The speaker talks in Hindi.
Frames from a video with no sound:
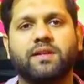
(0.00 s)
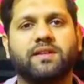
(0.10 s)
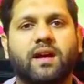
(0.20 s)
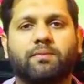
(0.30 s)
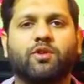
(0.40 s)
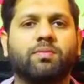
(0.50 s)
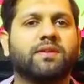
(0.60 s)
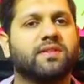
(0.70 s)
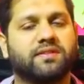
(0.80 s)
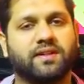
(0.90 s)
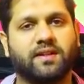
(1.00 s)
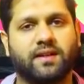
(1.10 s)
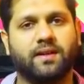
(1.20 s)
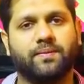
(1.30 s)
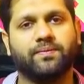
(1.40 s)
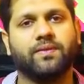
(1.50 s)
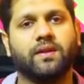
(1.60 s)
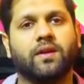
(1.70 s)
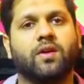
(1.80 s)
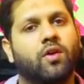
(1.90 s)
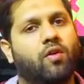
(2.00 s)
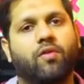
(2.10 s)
बेच रहे हैं आपने उस पर ट्रस्ट करना है